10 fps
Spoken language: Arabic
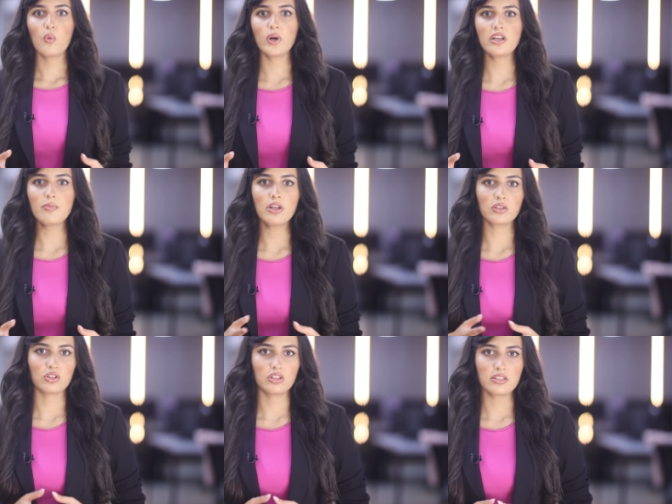وضمان
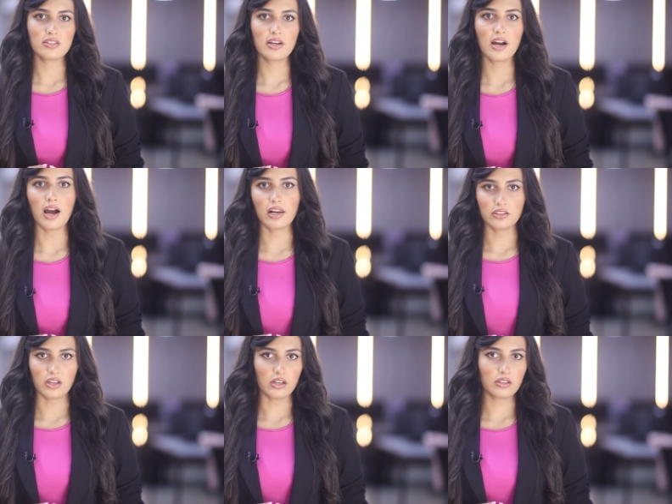قدرتها على
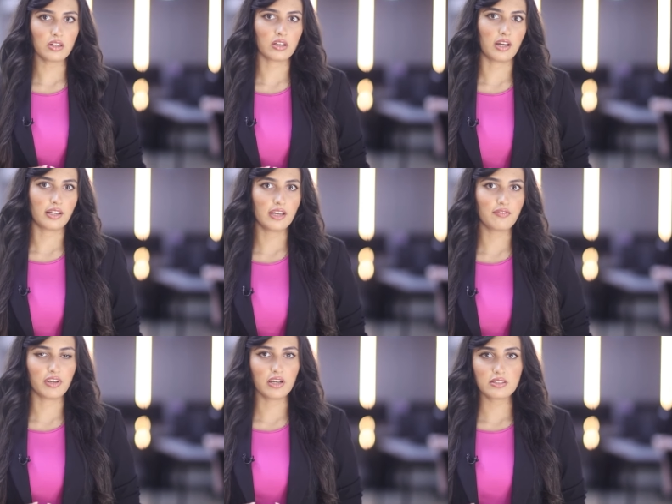تحقيق
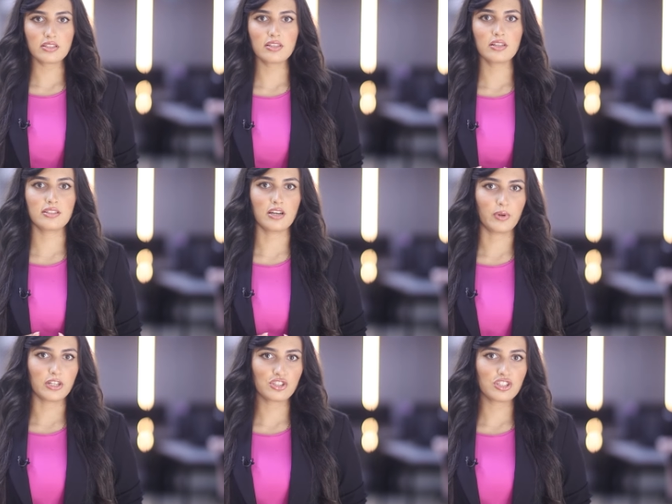الأهداف الاقتصادية
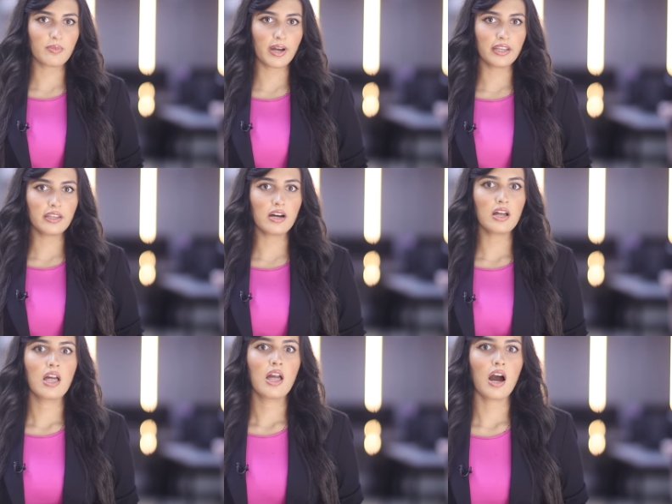والاجتماعية
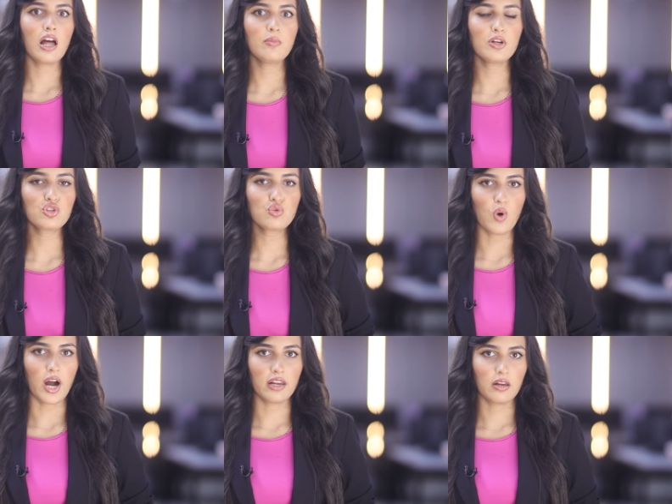
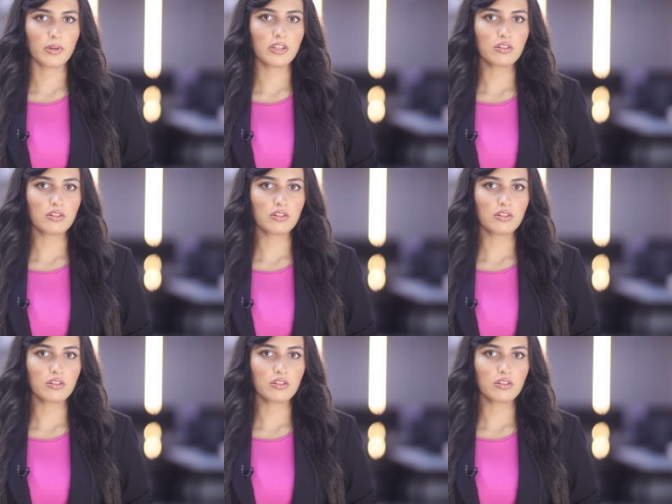المرجوة على المدى